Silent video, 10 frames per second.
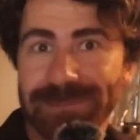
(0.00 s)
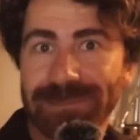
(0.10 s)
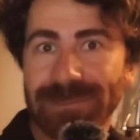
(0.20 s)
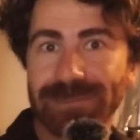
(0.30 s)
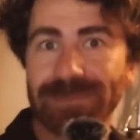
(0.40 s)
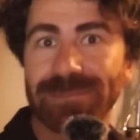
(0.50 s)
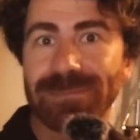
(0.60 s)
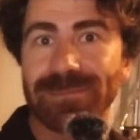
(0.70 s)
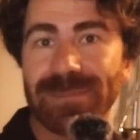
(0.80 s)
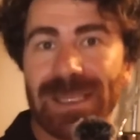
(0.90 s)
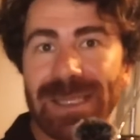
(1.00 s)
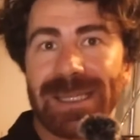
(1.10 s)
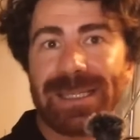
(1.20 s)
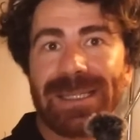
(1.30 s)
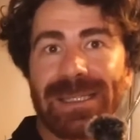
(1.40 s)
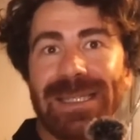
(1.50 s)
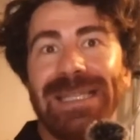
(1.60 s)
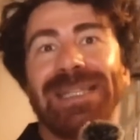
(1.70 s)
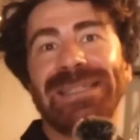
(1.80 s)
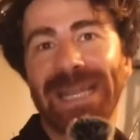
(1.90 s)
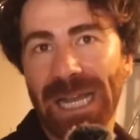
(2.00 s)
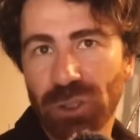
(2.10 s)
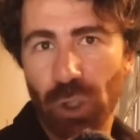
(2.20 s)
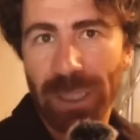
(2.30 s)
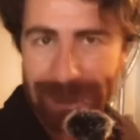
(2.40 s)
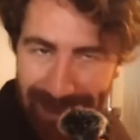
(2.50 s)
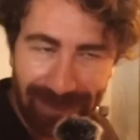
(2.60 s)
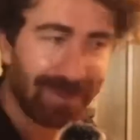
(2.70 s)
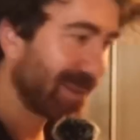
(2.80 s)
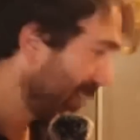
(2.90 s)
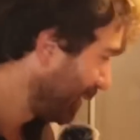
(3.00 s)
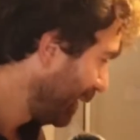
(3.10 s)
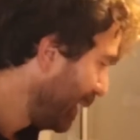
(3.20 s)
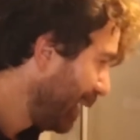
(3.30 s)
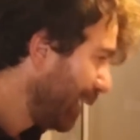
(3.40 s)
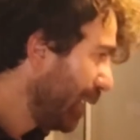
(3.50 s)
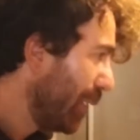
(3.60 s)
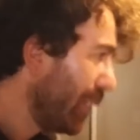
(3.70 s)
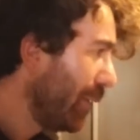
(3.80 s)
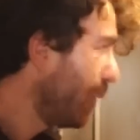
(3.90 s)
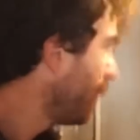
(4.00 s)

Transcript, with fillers: en sorulan ve en çok da ihtiyaç olan, olan ihtiyaç evet. olan nokta.